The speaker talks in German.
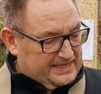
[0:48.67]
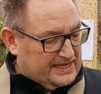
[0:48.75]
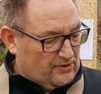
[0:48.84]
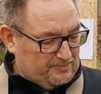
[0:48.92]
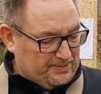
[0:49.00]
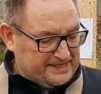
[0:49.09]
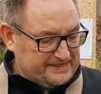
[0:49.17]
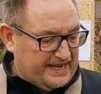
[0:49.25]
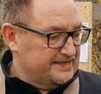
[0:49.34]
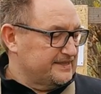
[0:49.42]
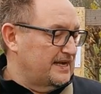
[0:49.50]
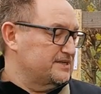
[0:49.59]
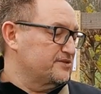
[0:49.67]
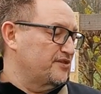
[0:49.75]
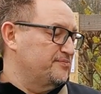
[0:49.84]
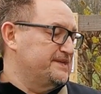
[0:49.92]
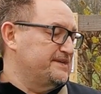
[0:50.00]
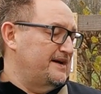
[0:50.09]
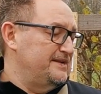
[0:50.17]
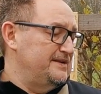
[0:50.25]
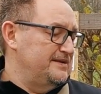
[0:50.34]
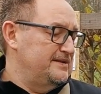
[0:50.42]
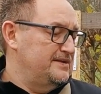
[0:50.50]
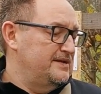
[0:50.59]
Der komplette Handguard ist aus
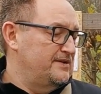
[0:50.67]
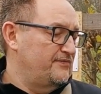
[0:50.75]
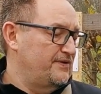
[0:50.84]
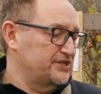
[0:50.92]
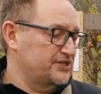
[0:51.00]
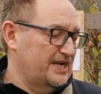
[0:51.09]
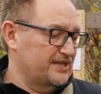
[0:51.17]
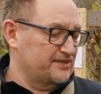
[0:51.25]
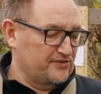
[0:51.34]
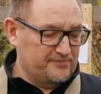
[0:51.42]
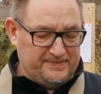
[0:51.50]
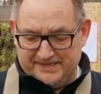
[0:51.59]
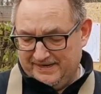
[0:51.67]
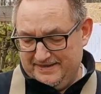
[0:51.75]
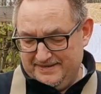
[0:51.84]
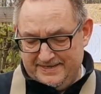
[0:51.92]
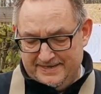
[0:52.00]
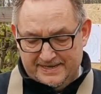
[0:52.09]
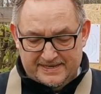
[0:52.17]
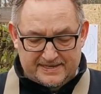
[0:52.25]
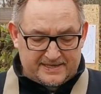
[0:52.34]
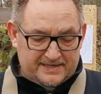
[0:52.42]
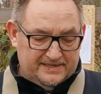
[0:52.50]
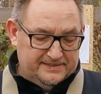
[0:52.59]
Metall, Flashhider ist aus Metall,
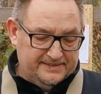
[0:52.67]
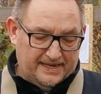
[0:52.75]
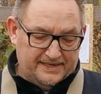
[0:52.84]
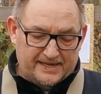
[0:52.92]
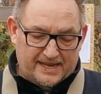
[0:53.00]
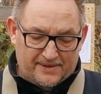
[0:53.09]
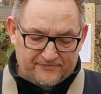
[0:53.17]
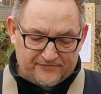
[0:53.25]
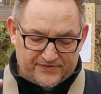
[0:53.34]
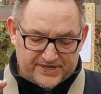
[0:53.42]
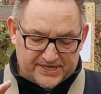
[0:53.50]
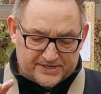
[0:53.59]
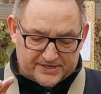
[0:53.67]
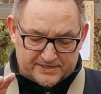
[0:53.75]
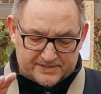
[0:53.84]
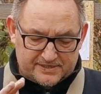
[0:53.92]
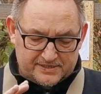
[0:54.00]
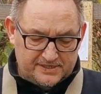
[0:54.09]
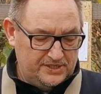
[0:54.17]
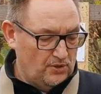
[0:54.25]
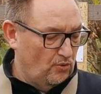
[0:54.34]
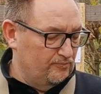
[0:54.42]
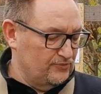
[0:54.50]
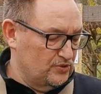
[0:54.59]
dann haben wir
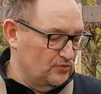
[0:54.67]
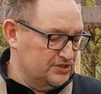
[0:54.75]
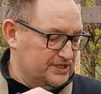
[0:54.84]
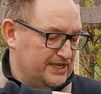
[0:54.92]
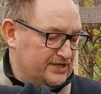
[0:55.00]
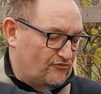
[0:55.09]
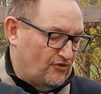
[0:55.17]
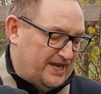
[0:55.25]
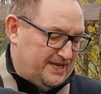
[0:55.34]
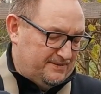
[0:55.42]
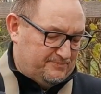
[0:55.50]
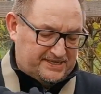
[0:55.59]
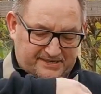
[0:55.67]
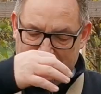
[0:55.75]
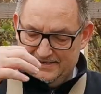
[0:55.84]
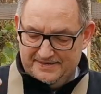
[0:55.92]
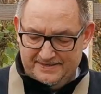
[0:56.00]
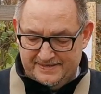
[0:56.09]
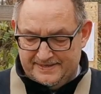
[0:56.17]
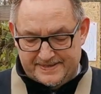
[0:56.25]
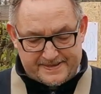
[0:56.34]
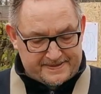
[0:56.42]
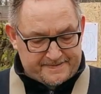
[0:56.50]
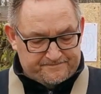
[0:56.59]
hier oben eine durchgehende Rail in Metall
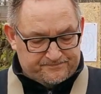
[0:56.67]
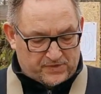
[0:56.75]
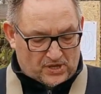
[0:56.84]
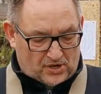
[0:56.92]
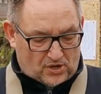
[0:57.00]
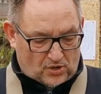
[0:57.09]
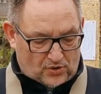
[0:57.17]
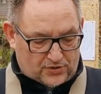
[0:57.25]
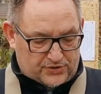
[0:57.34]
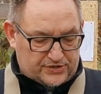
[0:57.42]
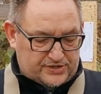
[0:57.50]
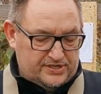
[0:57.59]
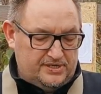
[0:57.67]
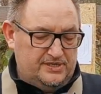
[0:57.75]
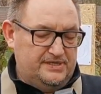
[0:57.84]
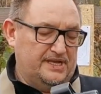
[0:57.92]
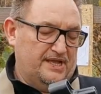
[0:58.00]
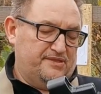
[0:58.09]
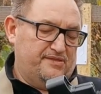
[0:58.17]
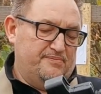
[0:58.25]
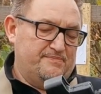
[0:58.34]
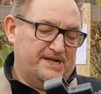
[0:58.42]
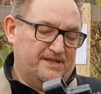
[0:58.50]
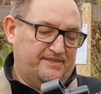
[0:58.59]
und
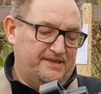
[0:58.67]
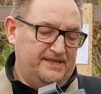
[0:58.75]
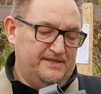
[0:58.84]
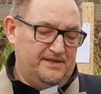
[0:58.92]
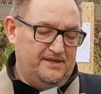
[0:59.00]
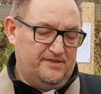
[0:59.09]
das Magazin